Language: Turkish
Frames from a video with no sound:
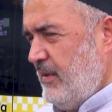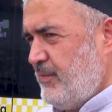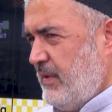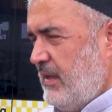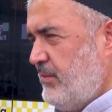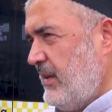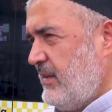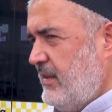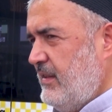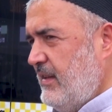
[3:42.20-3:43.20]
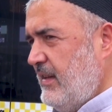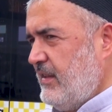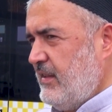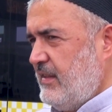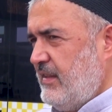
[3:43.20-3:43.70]
İspark'a bıraktık
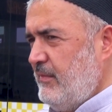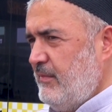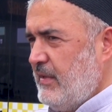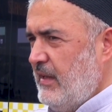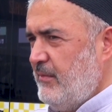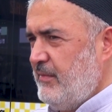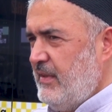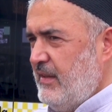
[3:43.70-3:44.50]
artık. Bakalım. Orada